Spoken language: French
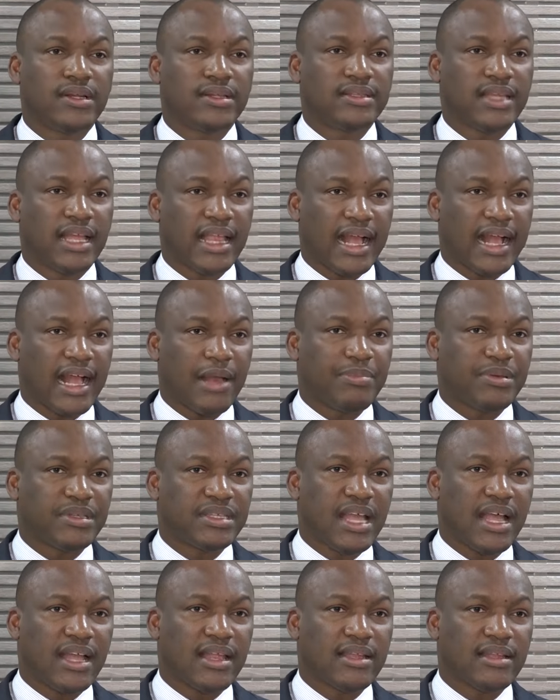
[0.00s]
dans la
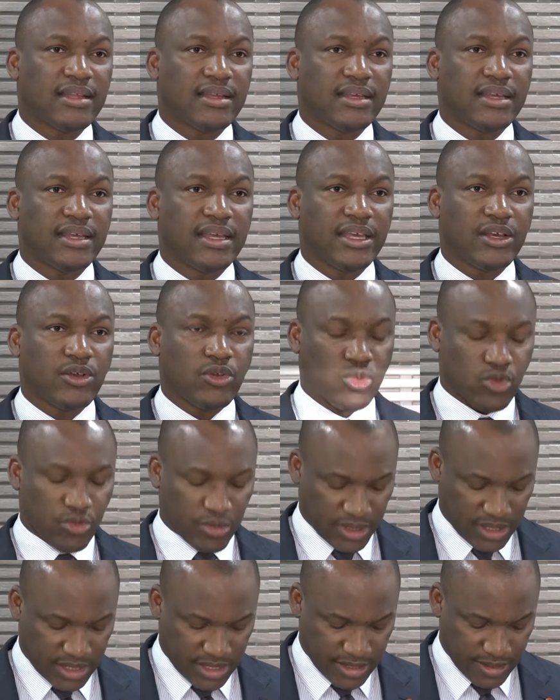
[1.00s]
capitale
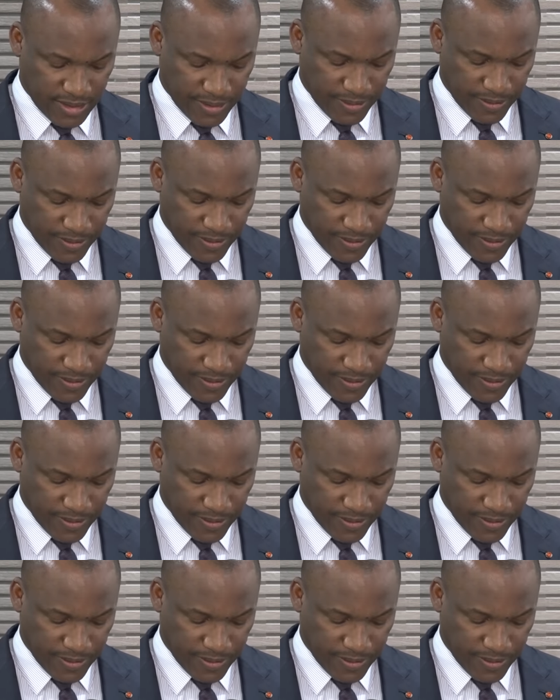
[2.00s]
économique.